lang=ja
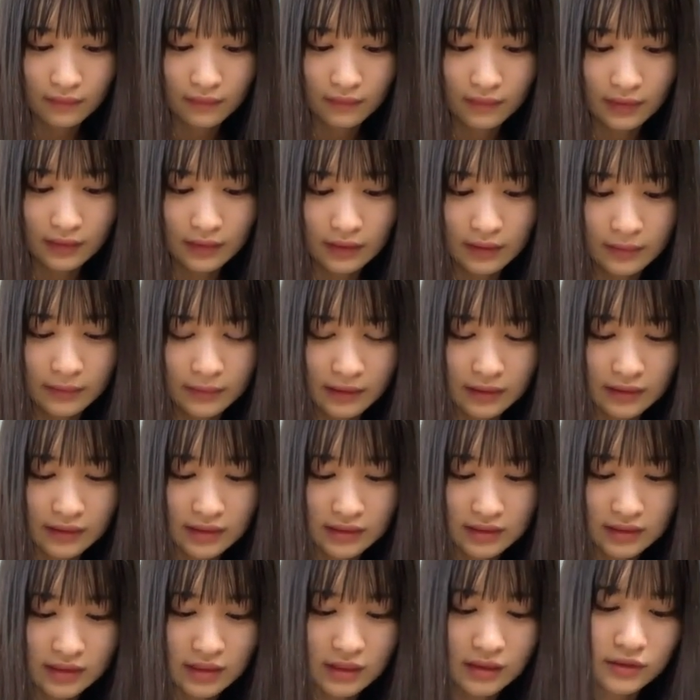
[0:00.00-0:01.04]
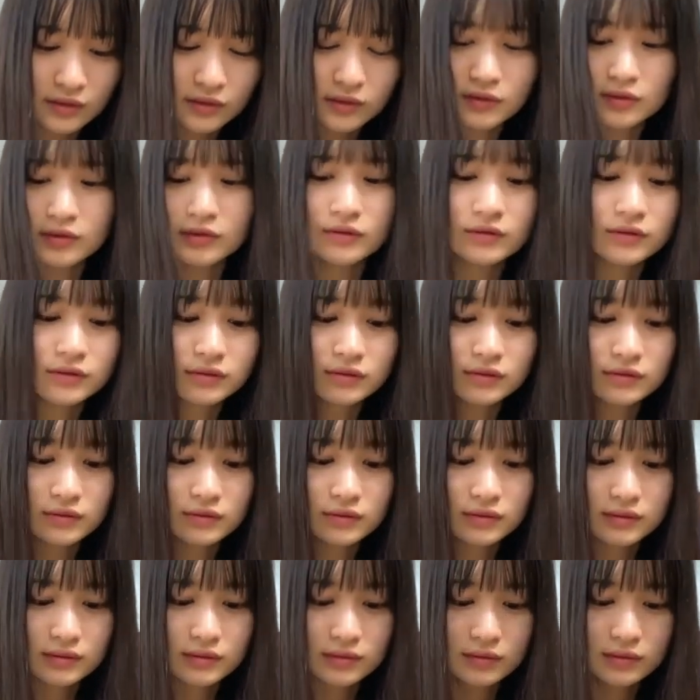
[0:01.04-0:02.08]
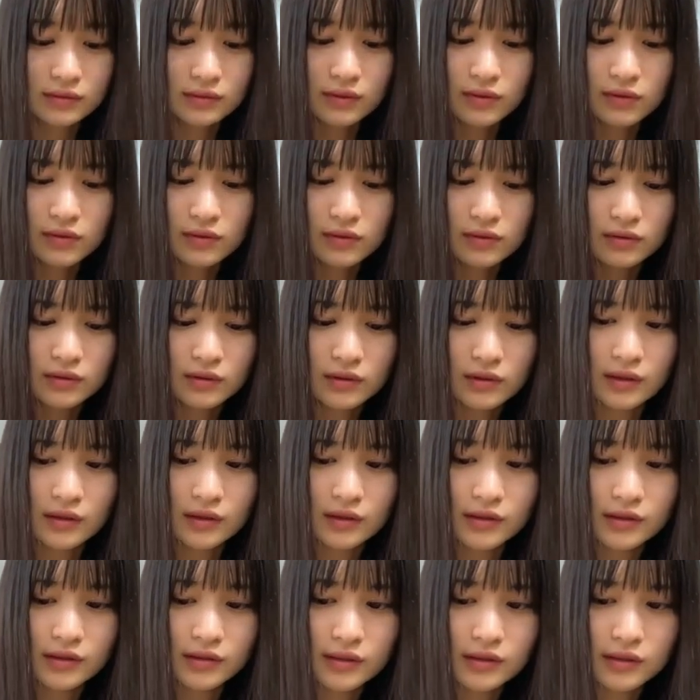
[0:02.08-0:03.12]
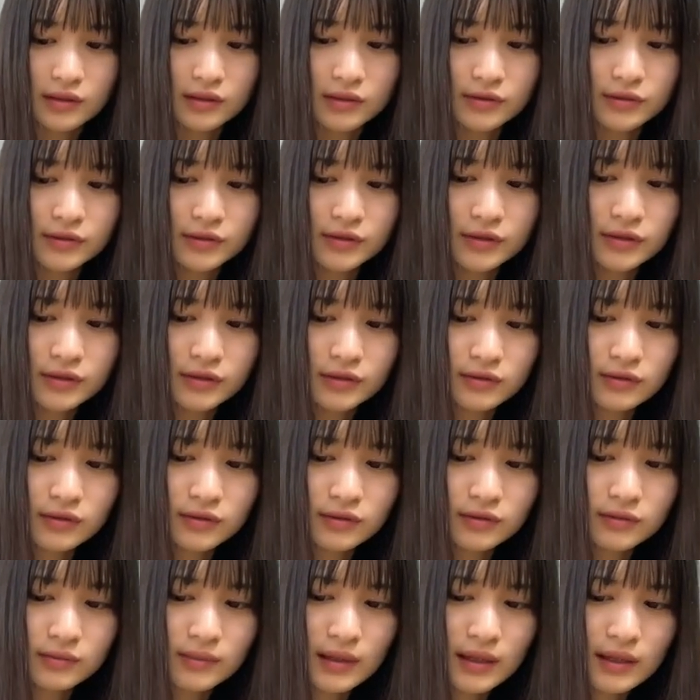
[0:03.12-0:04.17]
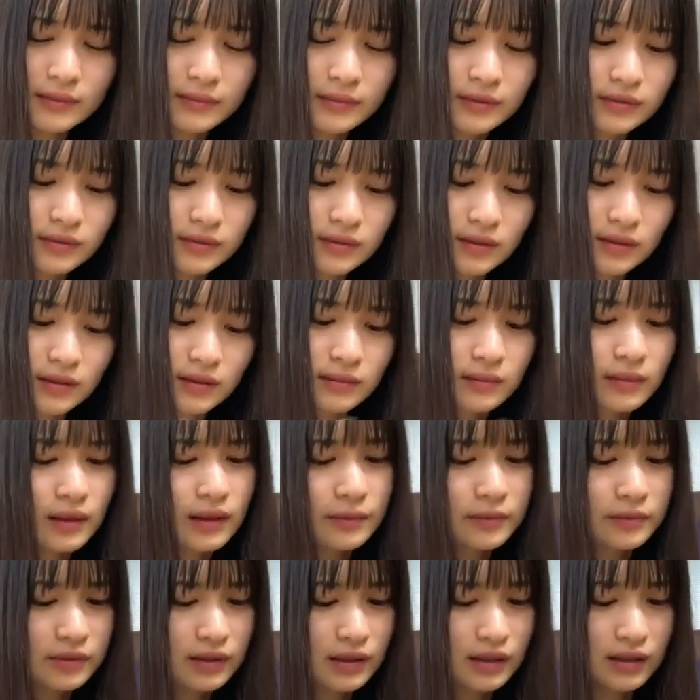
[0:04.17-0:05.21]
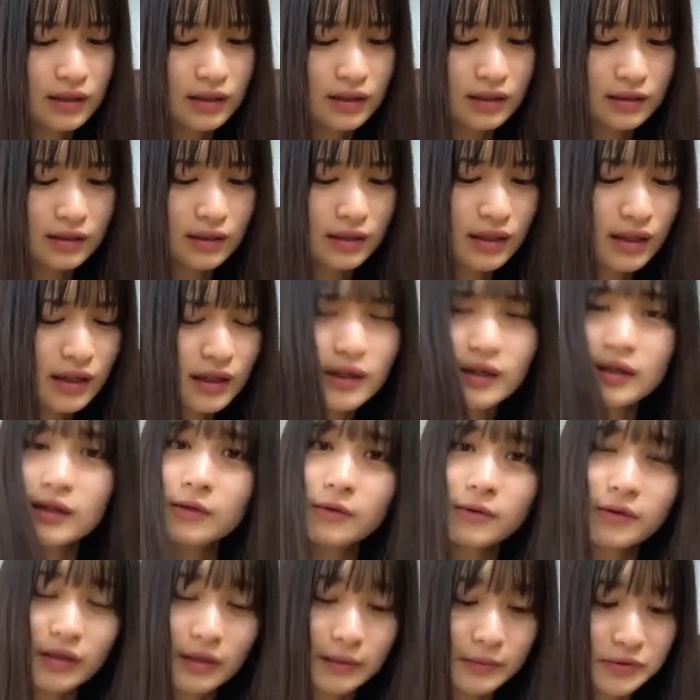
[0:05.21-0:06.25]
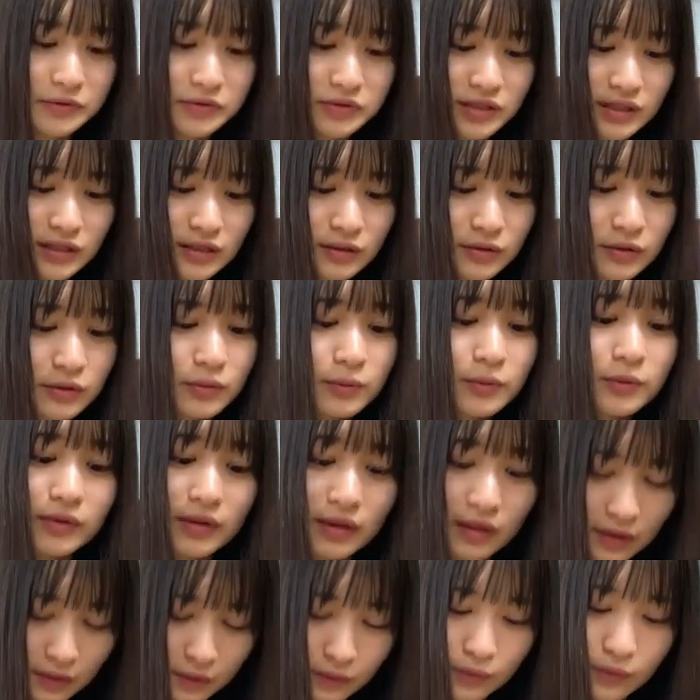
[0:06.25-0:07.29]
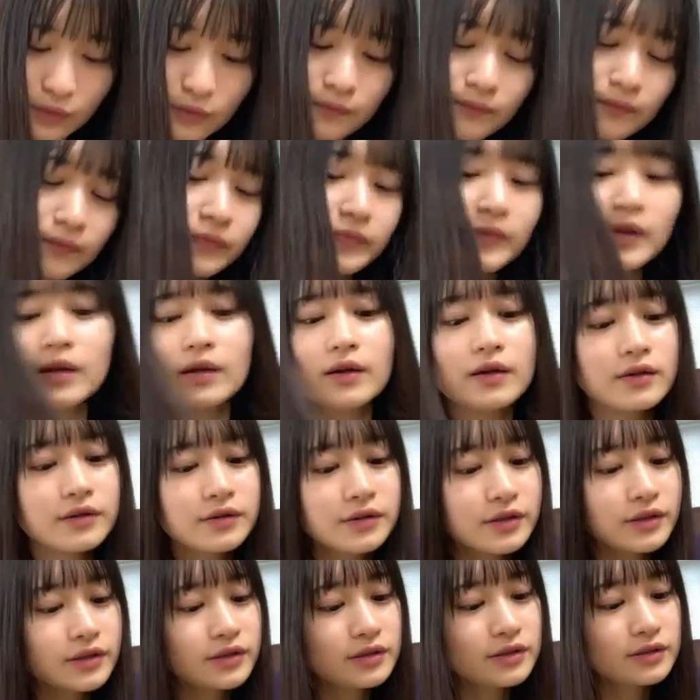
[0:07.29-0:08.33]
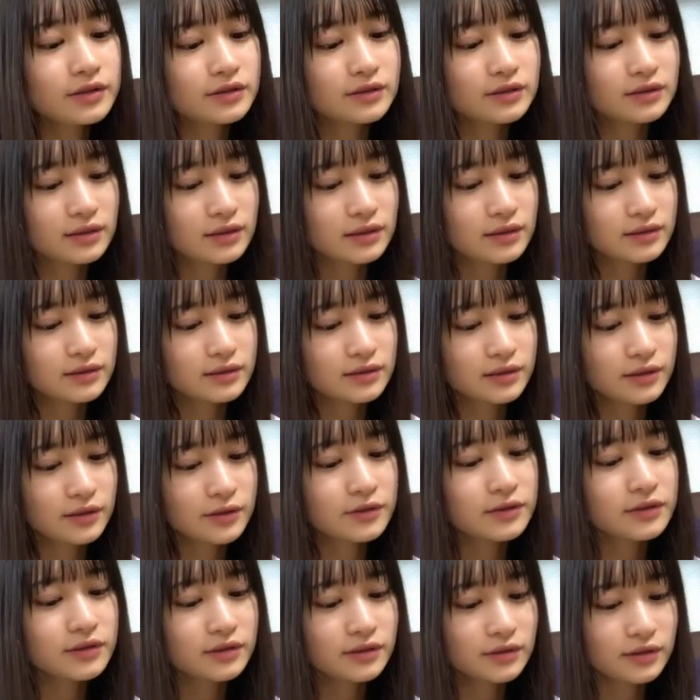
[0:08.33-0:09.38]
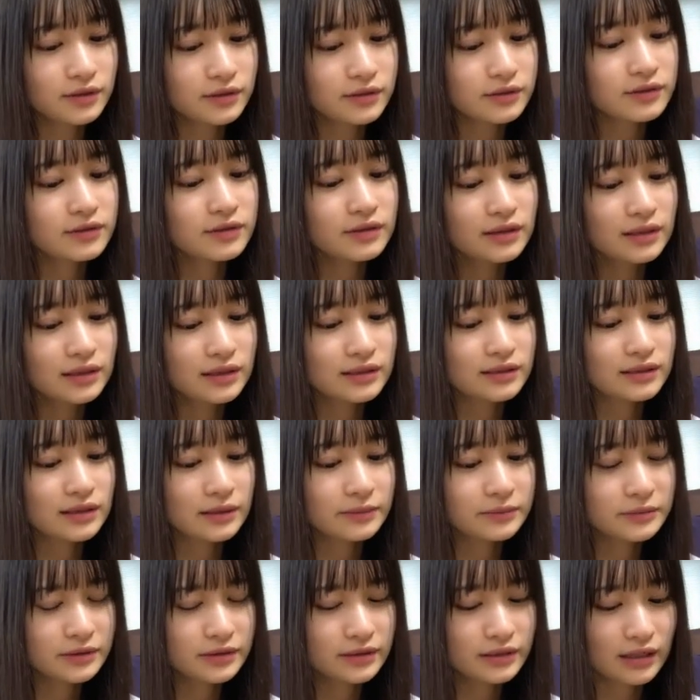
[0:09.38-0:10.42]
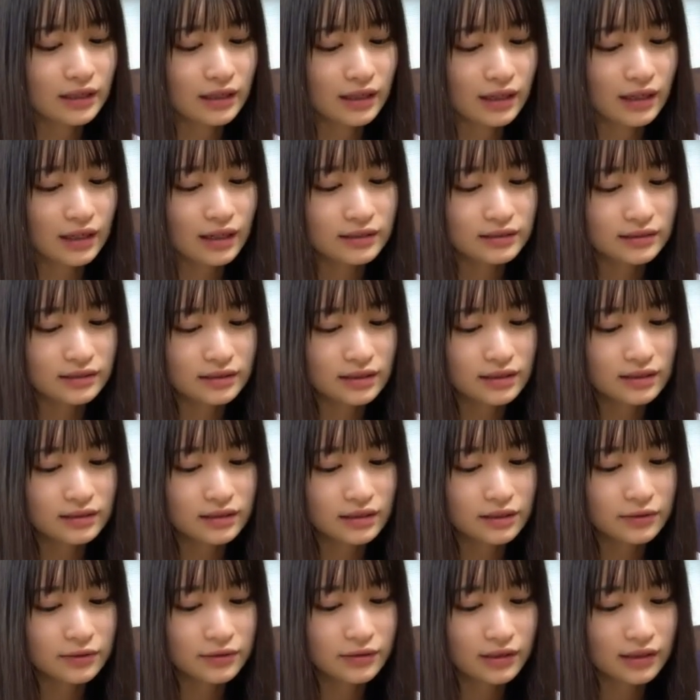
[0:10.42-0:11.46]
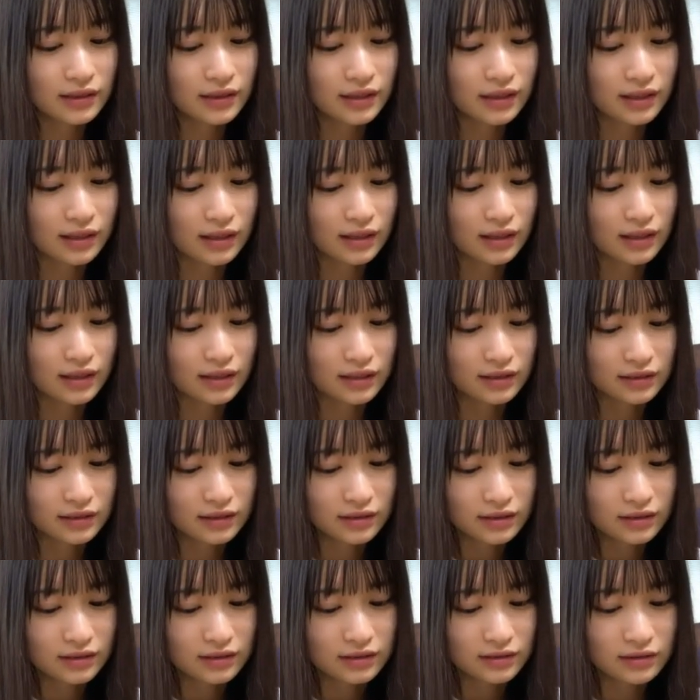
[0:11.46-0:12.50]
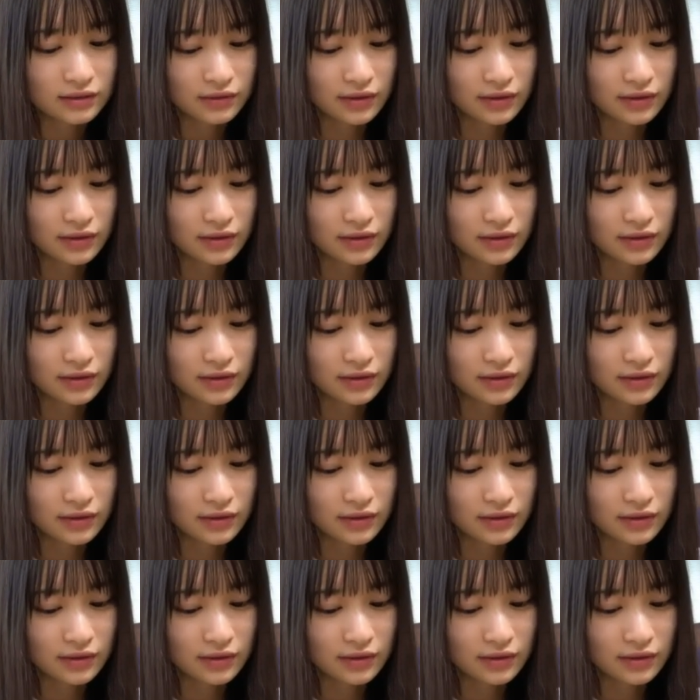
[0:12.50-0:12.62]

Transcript: でも私あのそう冬の前も前も何回か何回かこれ多分言っちゃってると思うんだけど冬夜夜に寒い中自転車こぎながらそう